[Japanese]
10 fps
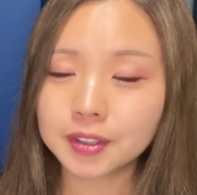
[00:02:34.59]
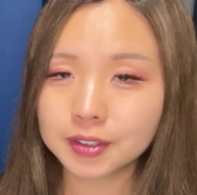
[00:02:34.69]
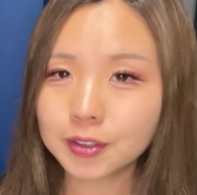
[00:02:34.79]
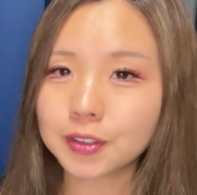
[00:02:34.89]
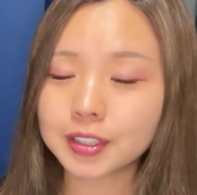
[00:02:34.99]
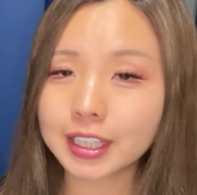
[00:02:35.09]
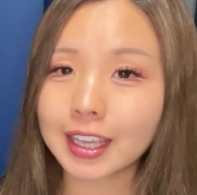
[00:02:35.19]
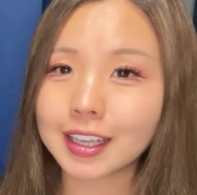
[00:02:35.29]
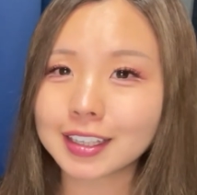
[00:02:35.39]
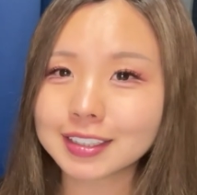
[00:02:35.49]
の
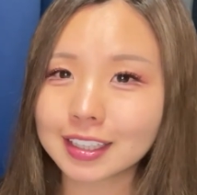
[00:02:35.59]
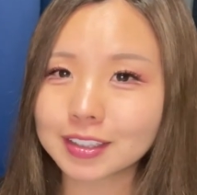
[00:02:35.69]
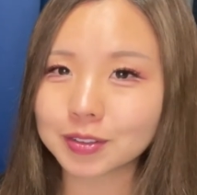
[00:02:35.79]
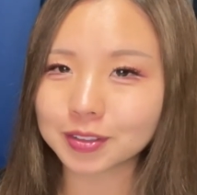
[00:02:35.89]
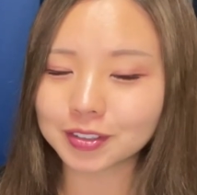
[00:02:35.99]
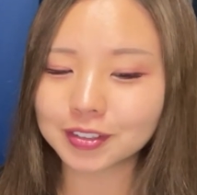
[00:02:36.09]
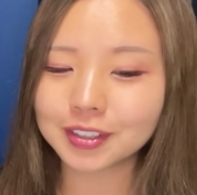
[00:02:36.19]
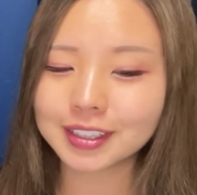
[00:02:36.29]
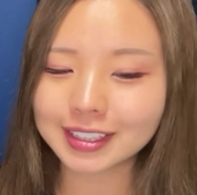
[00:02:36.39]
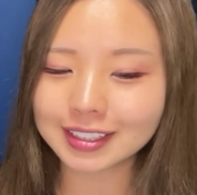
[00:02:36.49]
計3頭と
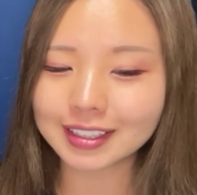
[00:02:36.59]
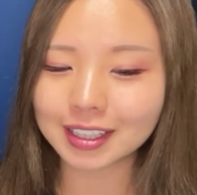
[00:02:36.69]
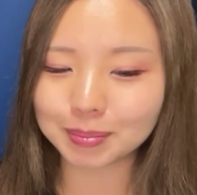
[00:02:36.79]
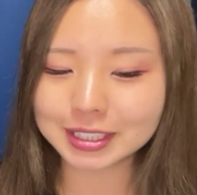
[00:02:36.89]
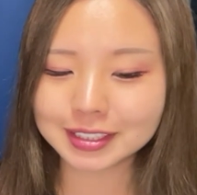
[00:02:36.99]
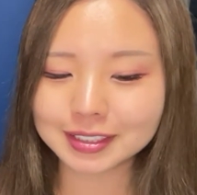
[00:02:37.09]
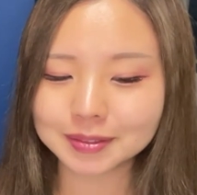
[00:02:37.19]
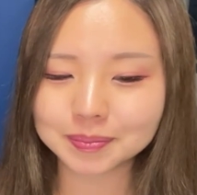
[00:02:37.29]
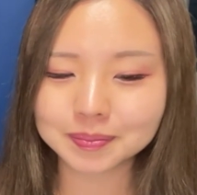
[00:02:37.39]
なっています。